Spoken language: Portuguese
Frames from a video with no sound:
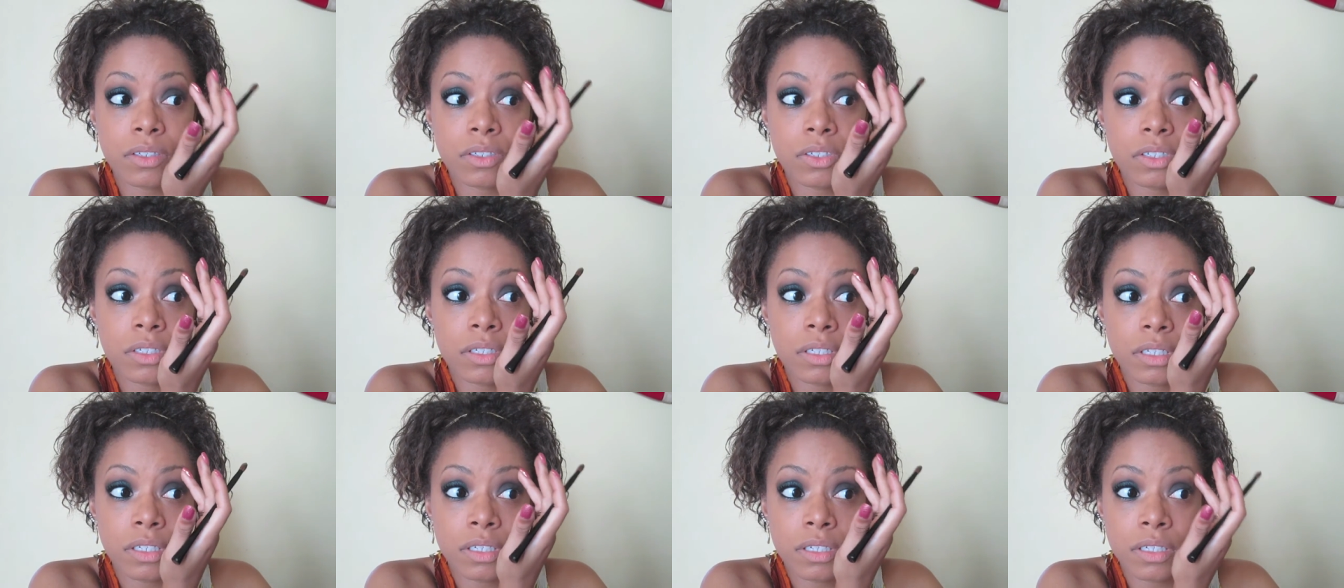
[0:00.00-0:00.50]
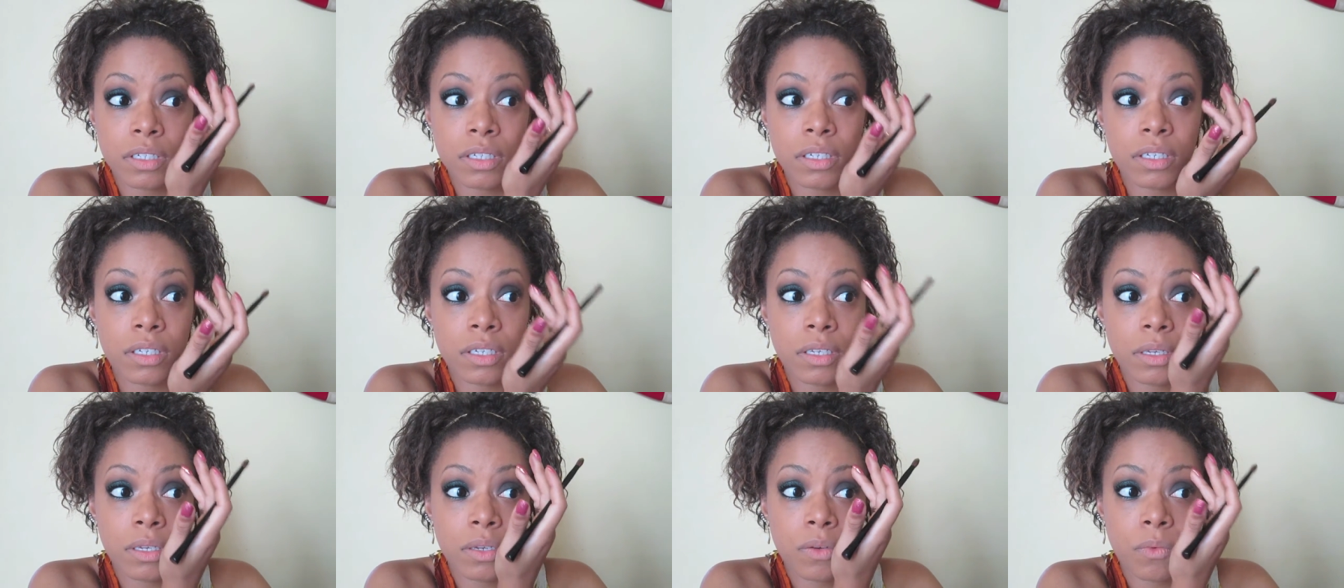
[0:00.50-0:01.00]
tira
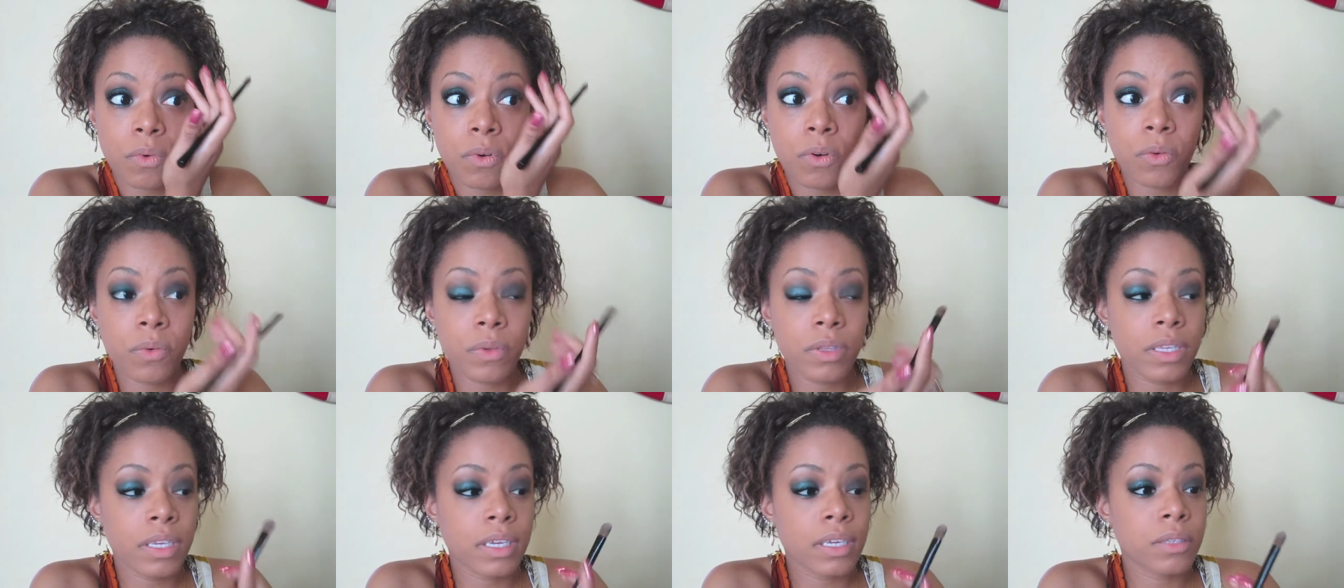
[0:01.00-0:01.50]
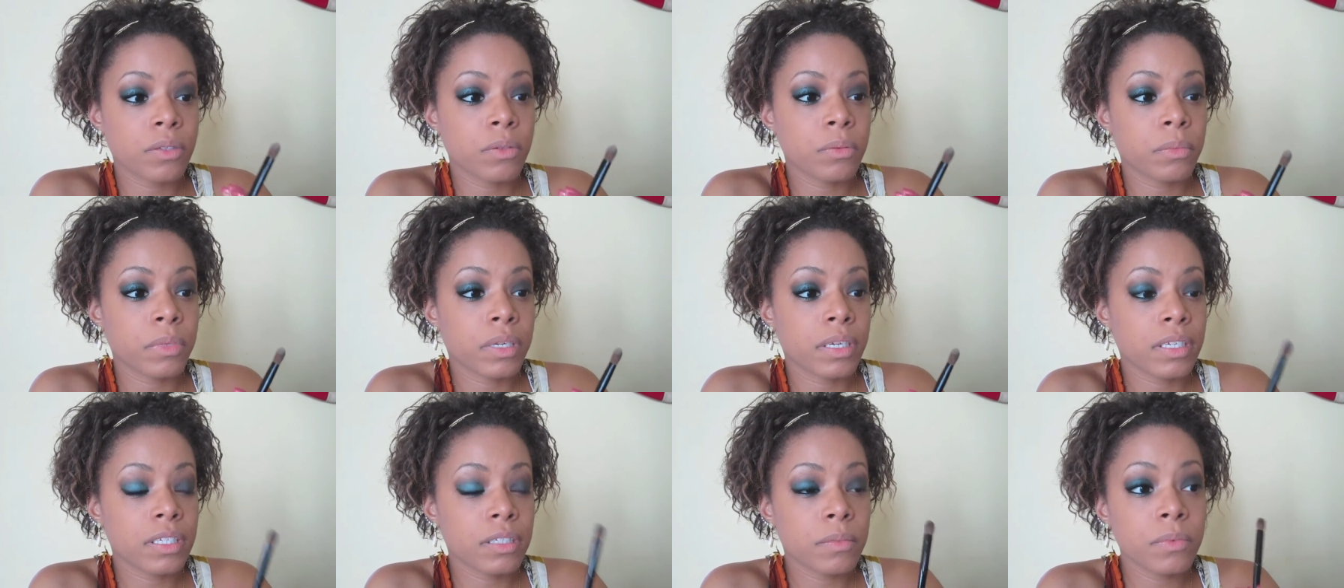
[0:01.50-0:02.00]
aqui com o dedo
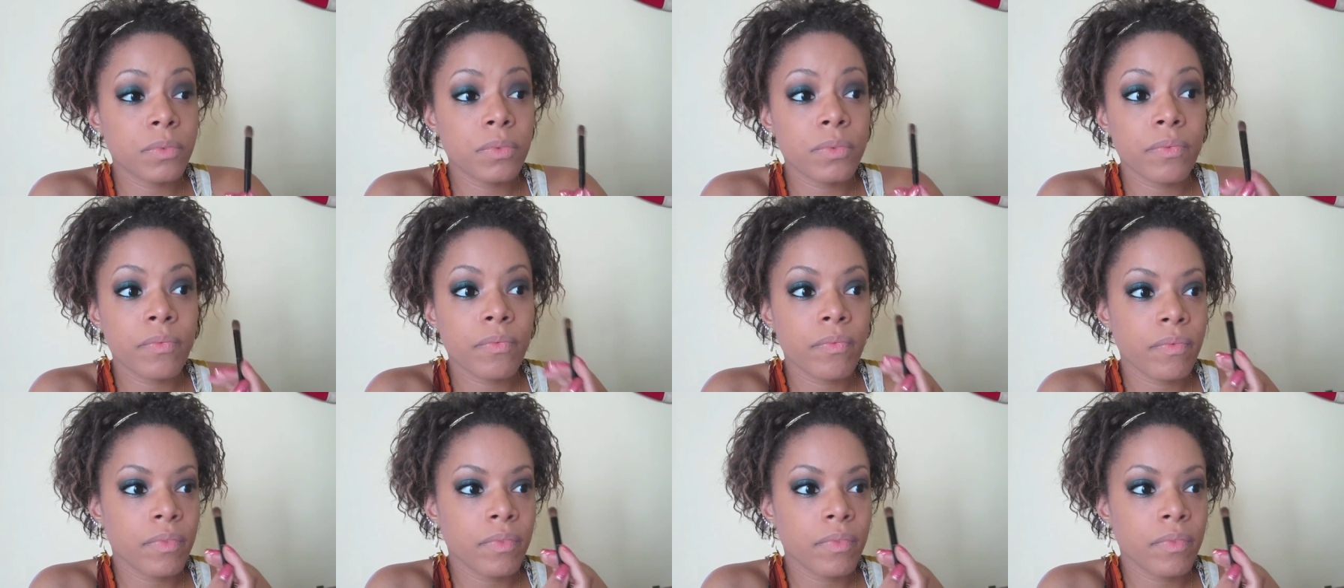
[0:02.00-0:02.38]
mesmo